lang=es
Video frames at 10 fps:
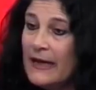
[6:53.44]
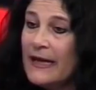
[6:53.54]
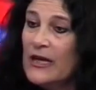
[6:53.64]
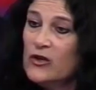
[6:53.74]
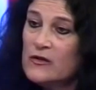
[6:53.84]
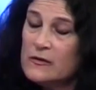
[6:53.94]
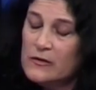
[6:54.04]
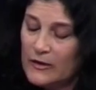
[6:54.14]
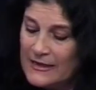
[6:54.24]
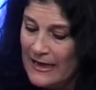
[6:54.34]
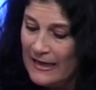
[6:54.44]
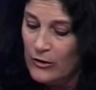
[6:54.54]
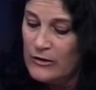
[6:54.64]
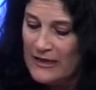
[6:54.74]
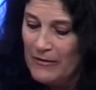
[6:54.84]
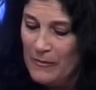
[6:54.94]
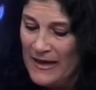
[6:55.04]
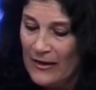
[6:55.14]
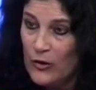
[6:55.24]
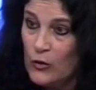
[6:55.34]
que no, no está
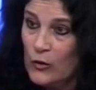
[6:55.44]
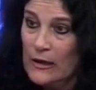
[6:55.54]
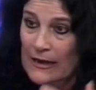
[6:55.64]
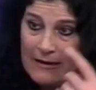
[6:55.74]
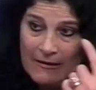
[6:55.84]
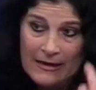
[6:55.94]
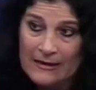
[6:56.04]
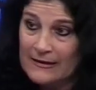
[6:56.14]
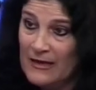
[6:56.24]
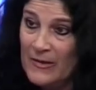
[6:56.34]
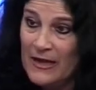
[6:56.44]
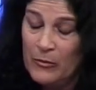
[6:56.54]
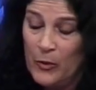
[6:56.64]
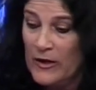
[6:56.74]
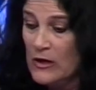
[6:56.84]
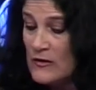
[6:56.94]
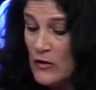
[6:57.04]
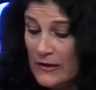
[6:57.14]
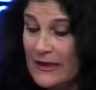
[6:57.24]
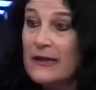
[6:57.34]
contemplado el tema de propiedad
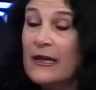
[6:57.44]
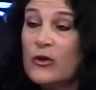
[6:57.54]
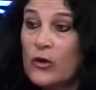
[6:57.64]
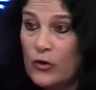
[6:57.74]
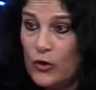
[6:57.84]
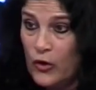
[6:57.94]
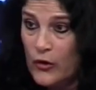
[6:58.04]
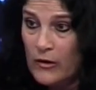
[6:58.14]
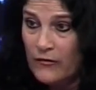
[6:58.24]
horizontal dentro de nuestro código de